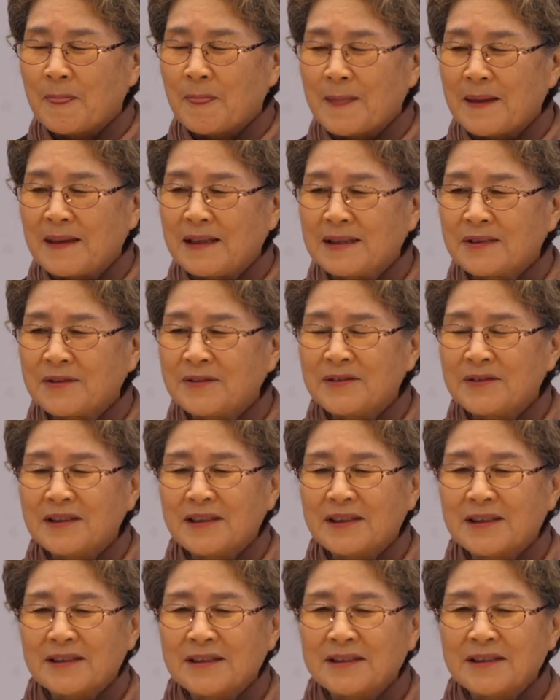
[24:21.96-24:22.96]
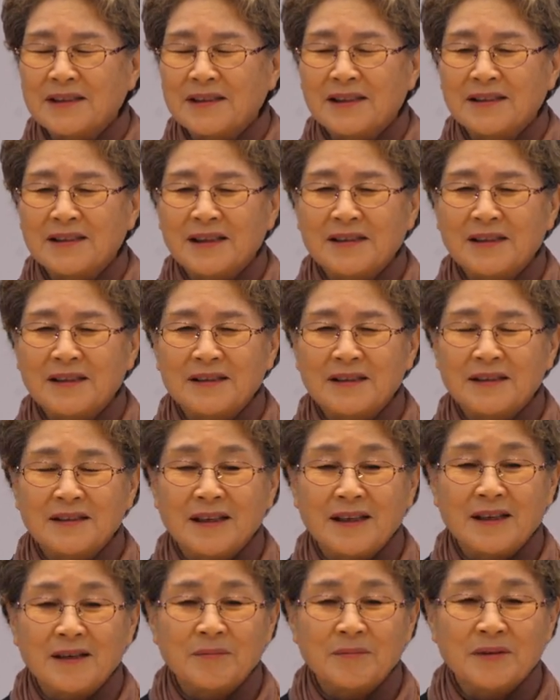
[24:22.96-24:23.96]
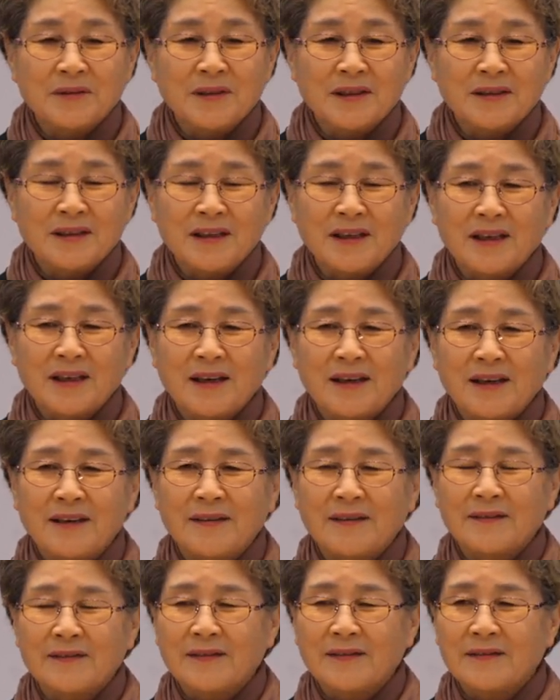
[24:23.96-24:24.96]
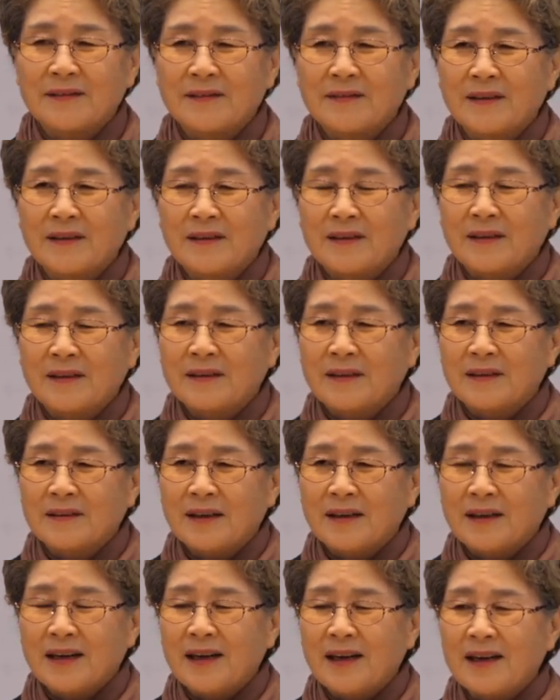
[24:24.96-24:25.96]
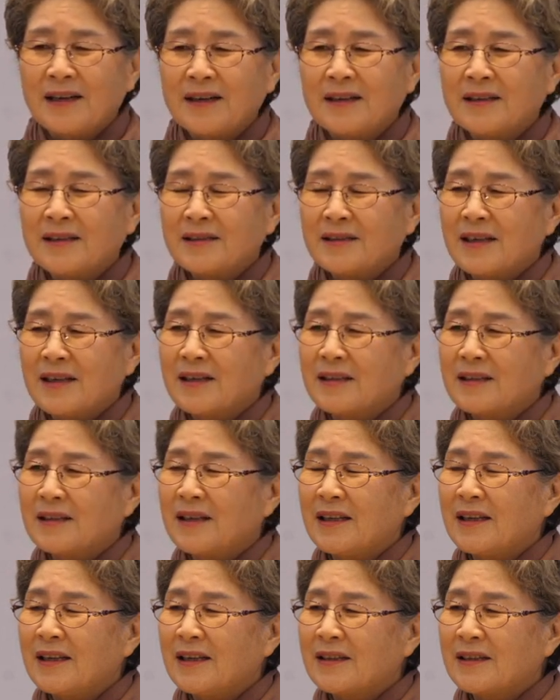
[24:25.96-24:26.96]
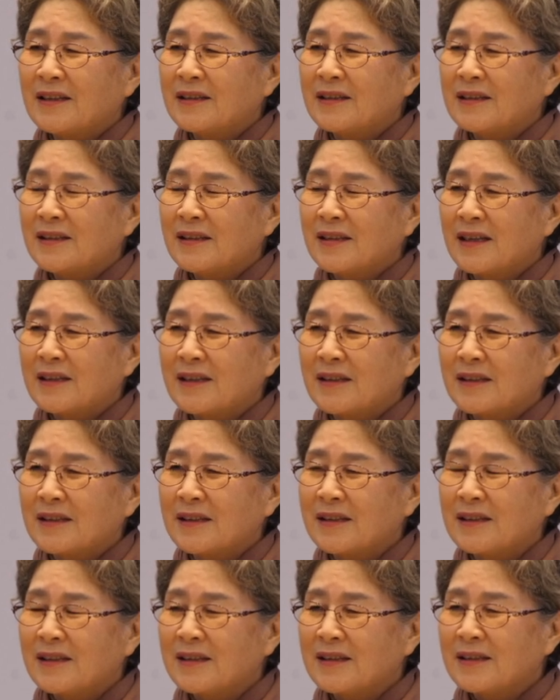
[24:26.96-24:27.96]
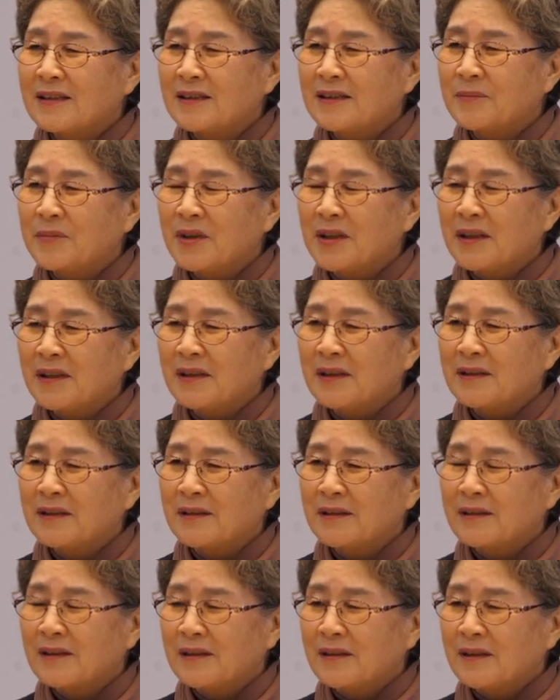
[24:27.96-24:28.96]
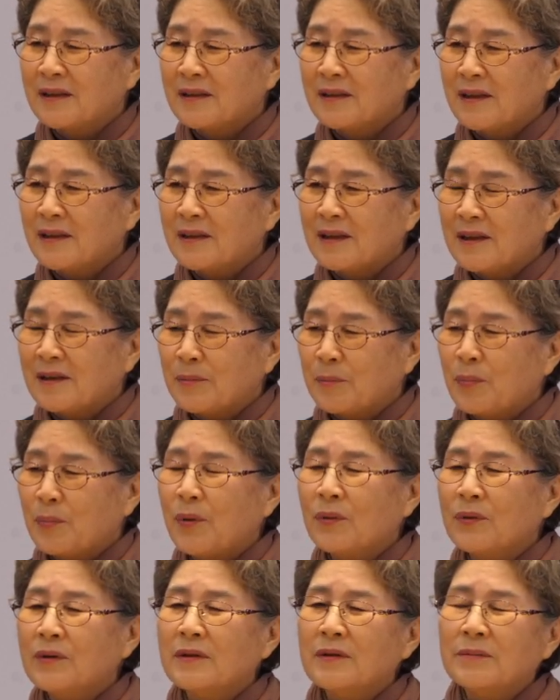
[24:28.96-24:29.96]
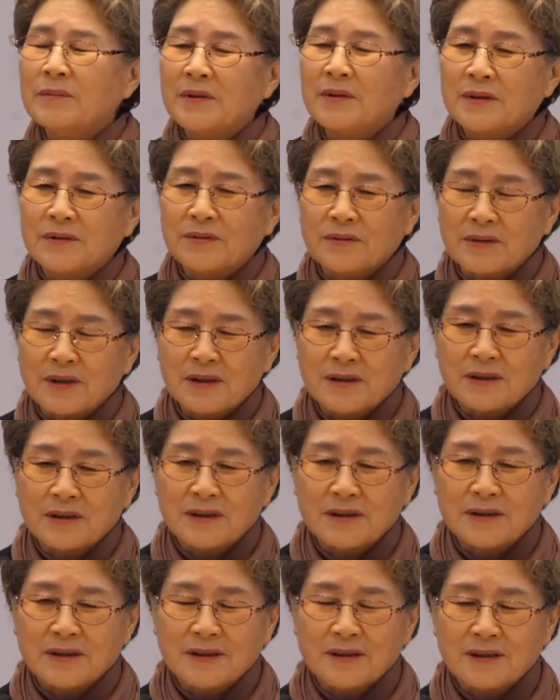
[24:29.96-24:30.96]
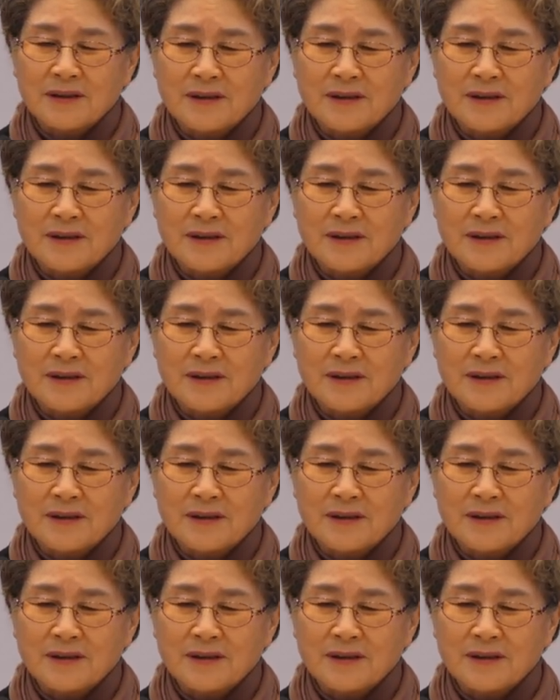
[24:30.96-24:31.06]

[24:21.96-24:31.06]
예수님께서 제자들을 내보낼 때 항상 네가 들어가는 그 집에 복을 빌어주라 그랬어요.